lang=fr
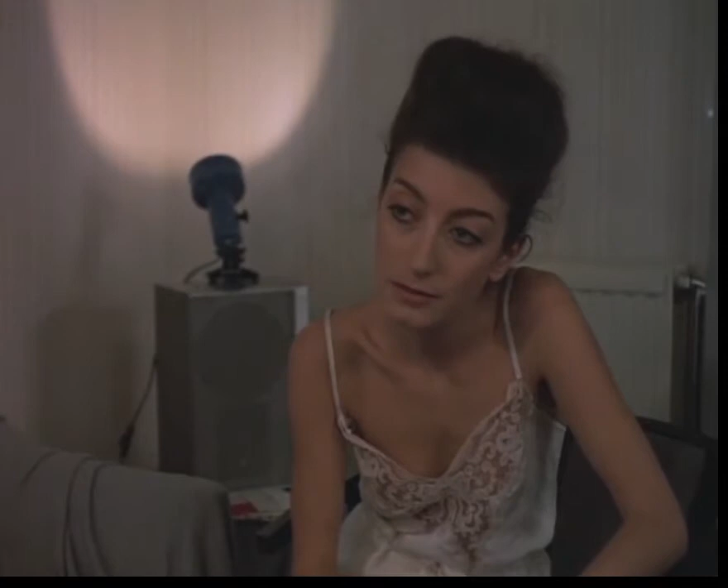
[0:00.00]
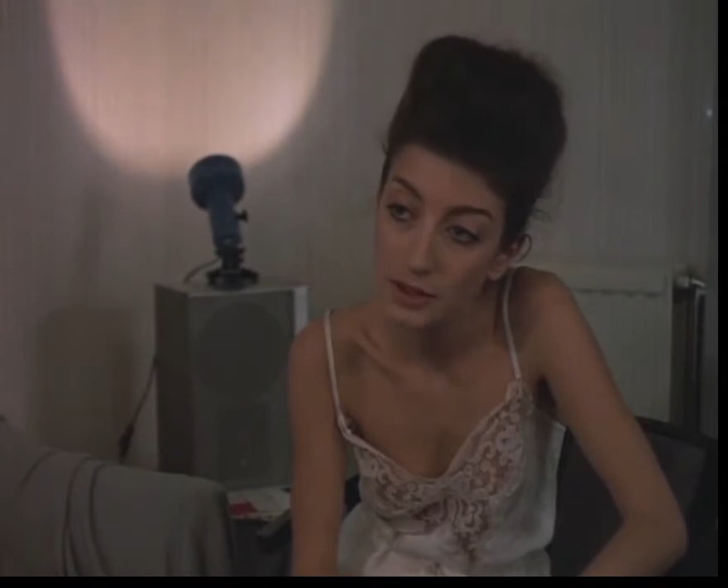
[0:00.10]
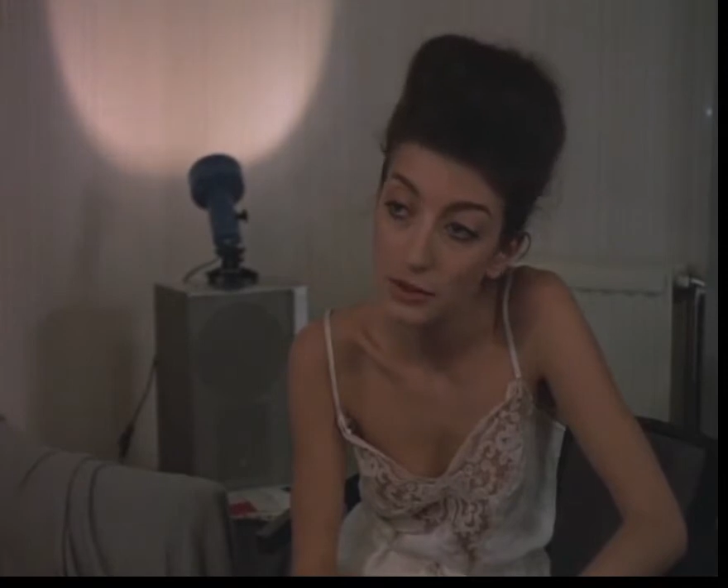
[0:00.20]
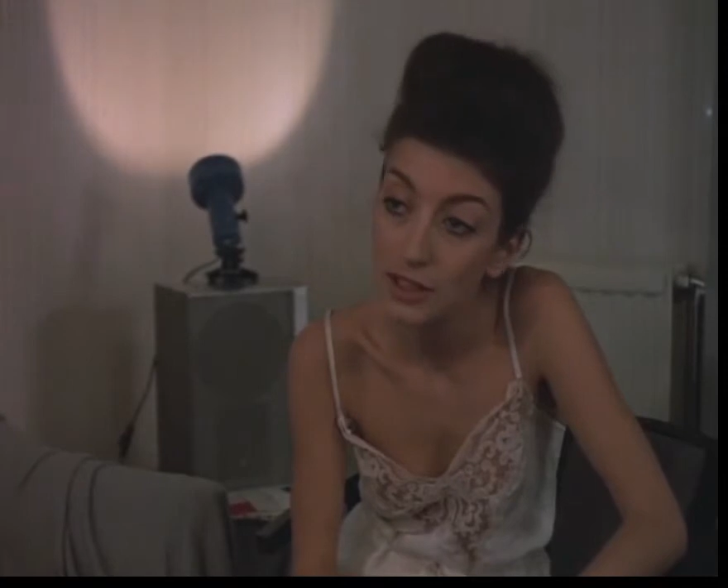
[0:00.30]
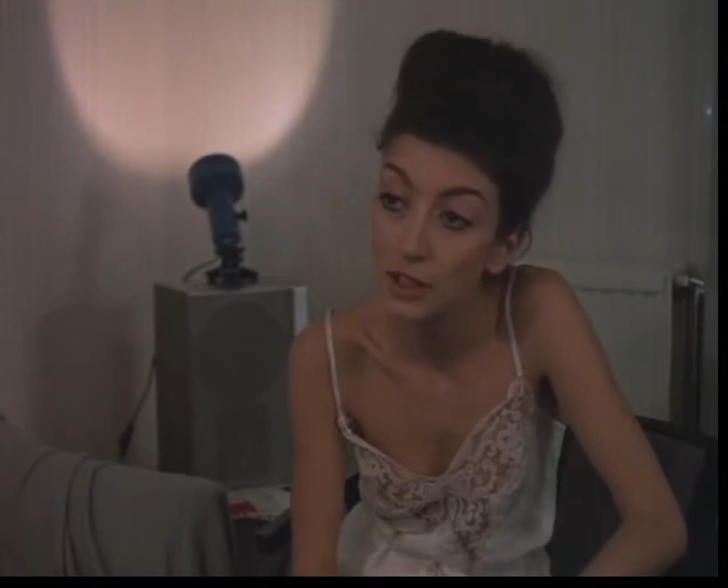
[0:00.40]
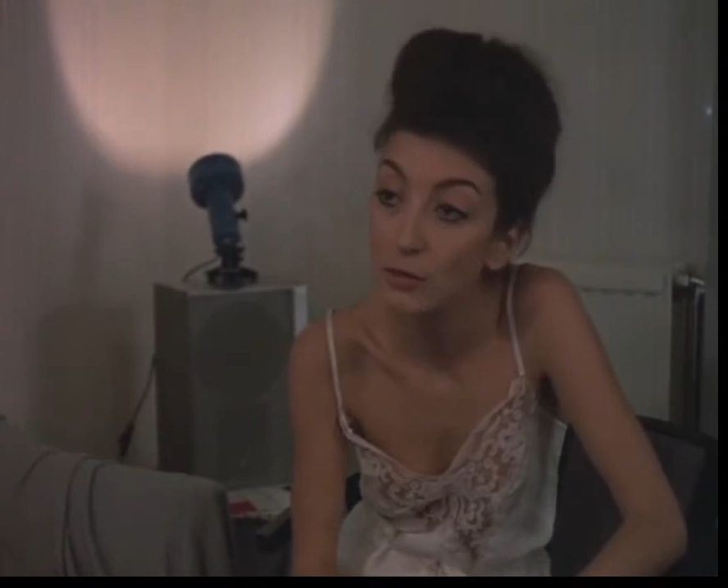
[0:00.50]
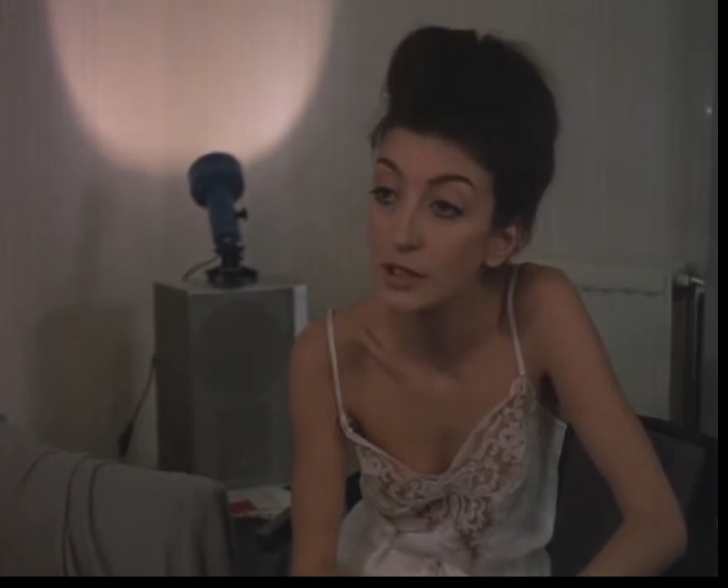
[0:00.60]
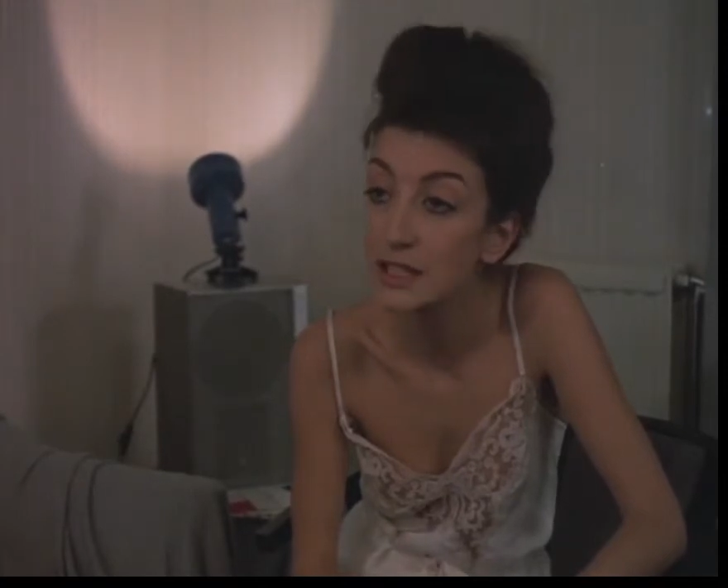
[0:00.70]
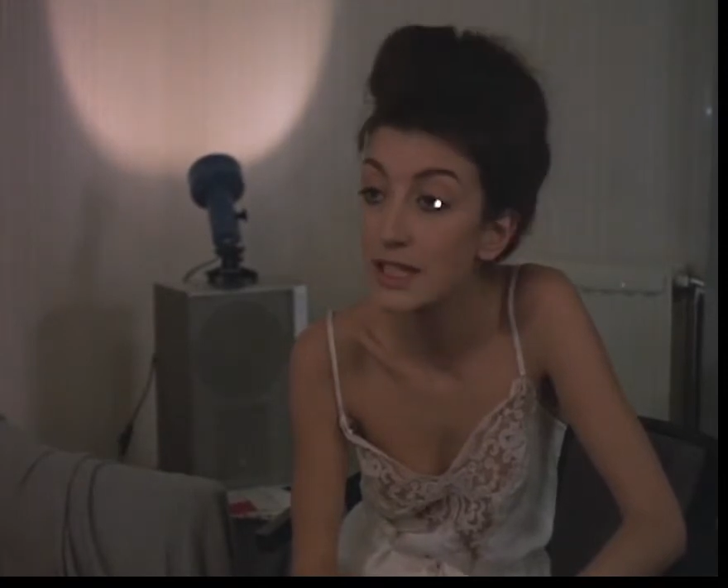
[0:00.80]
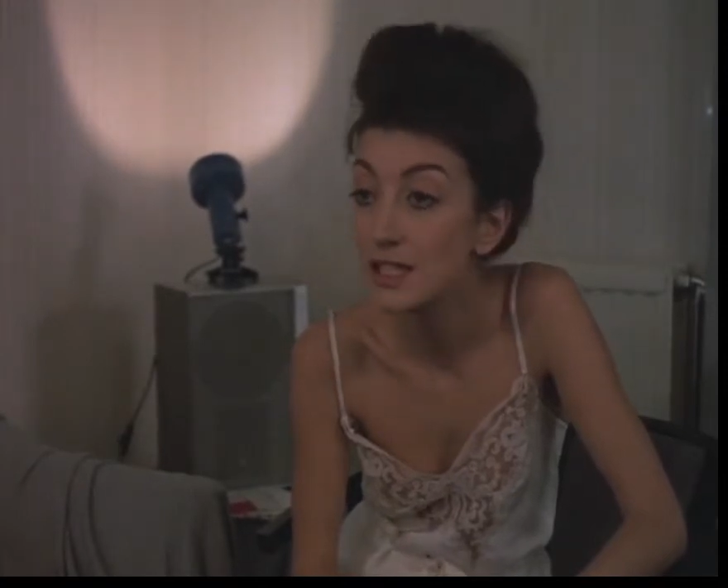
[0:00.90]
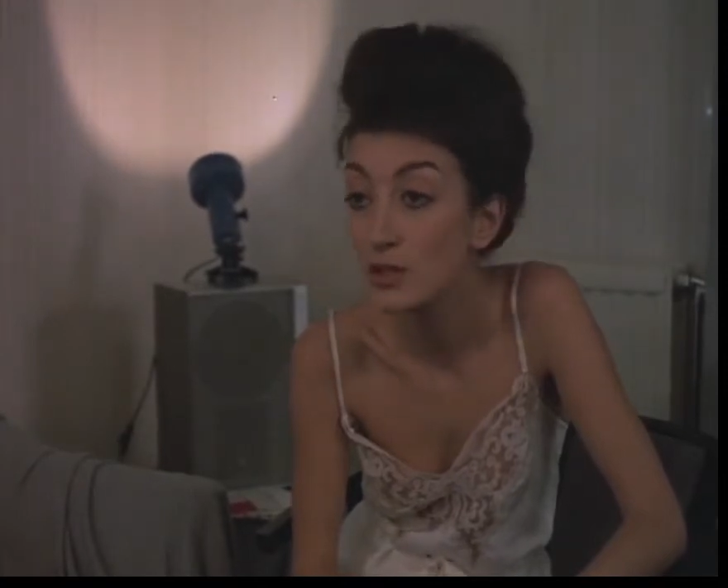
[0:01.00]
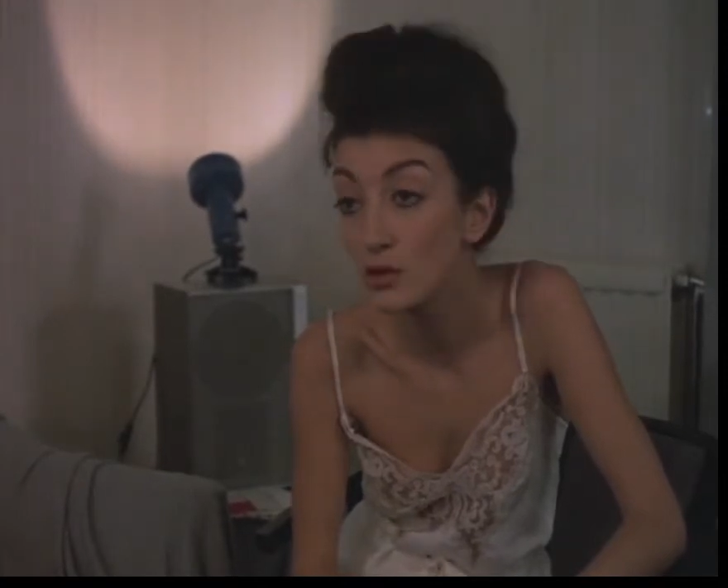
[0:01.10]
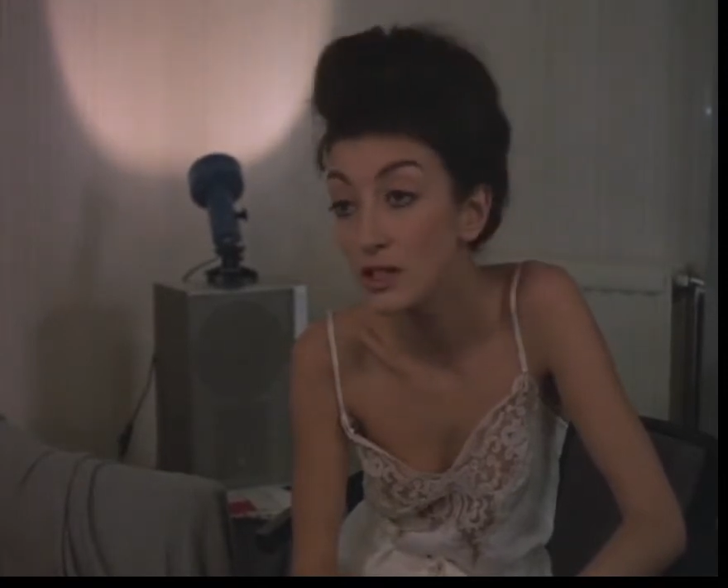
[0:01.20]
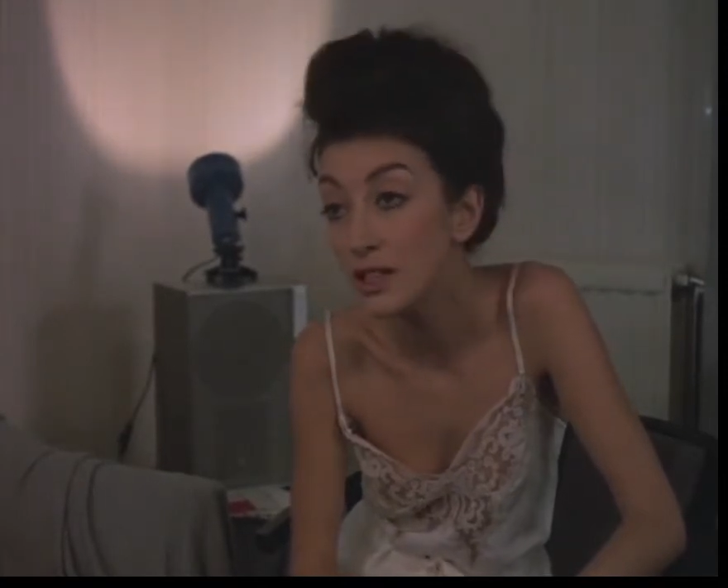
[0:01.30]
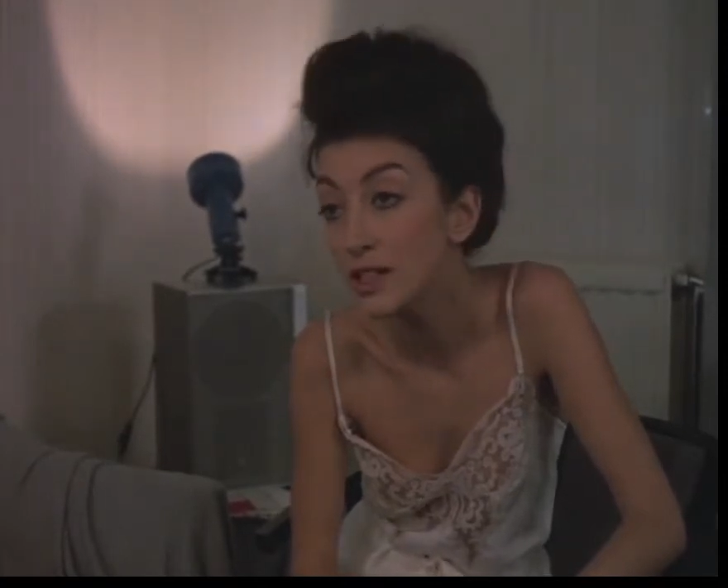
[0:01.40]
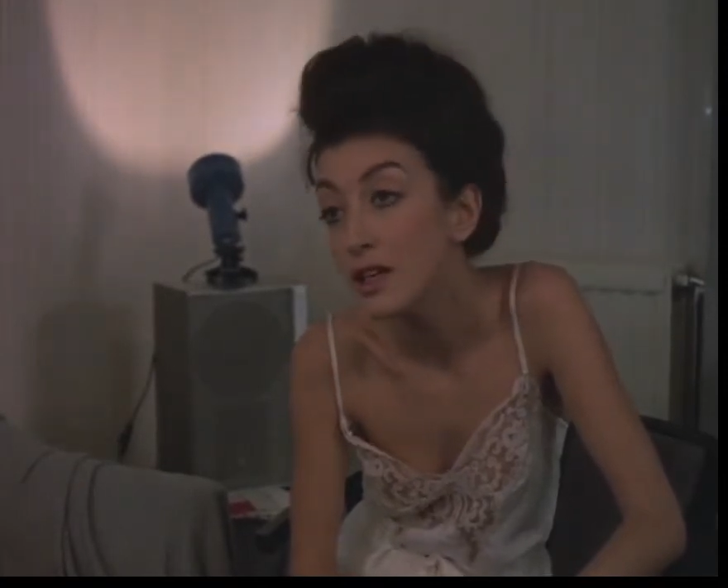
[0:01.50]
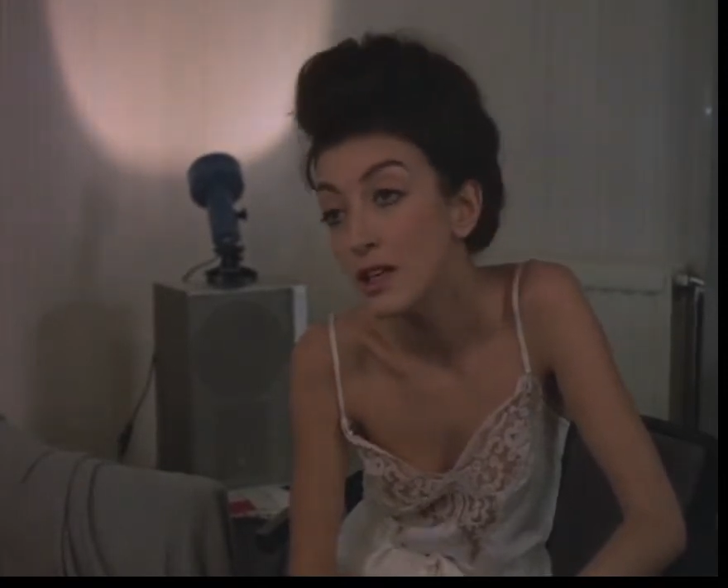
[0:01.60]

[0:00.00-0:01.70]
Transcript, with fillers: qu'on a commencé à discuter